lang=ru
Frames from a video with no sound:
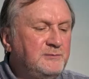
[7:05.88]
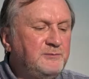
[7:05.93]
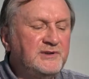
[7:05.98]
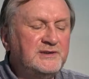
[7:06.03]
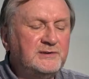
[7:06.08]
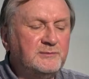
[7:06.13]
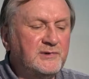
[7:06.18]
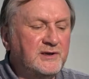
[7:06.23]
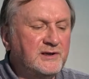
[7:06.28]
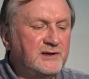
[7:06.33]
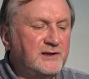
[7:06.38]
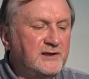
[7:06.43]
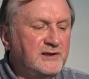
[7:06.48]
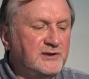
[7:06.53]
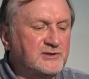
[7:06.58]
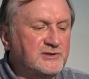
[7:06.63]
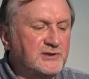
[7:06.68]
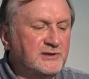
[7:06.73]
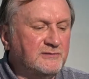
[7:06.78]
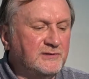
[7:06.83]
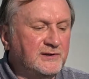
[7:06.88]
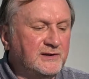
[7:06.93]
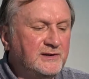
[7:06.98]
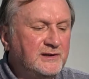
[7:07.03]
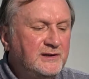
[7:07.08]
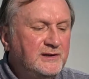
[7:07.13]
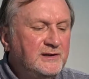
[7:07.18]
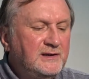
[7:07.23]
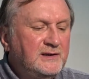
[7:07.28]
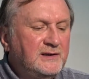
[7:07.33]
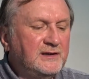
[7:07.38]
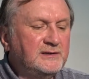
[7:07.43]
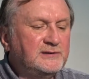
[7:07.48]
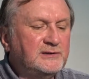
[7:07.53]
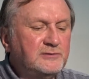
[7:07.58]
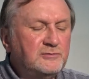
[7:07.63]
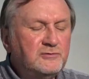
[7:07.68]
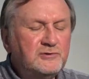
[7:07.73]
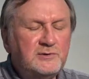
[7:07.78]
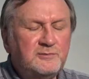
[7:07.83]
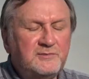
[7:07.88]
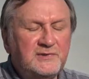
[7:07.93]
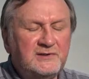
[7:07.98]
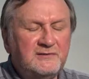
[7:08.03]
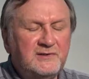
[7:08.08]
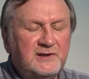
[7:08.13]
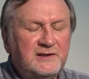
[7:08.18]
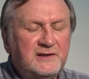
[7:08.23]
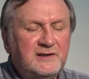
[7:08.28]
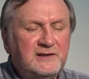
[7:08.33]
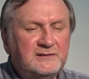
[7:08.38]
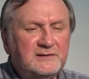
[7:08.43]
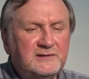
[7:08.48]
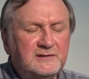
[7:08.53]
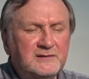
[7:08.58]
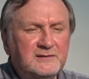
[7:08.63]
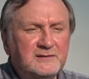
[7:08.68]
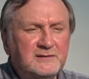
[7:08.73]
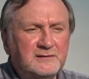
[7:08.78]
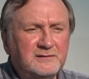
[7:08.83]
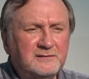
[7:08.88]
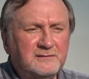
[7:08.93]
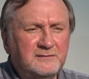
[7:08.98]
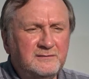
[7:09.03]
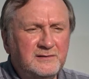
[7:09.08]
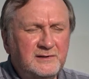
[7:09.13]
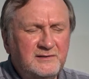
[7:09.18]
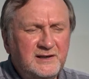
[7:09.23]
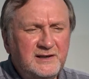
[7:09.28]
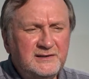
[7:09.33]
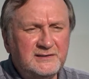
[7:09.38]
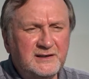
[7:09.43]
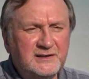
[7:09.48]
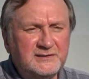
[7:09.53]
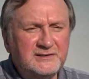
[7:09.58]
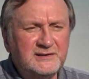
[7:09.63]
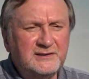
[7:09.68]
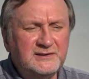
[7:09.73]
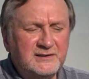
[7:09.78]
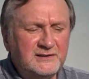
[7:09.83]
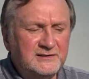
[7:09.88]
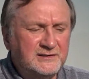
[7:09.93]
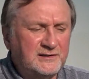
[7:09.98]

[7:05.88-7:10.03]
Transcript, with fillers: бисмарк коричневый. Это тоже позволяет э, выявлять оттенки